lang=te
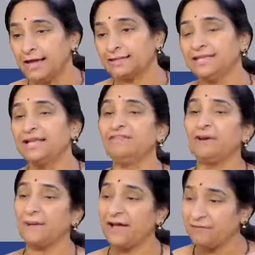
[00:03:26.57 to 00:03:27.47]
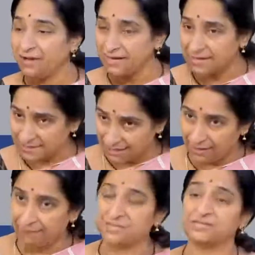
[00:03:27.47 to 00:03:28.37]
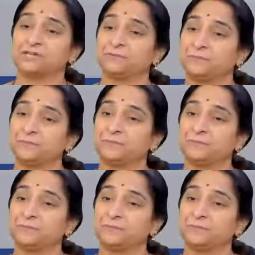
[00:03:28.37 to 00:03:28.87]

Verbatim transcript: ఆ తీవ్ర భావాన్ని చల్లబరచటం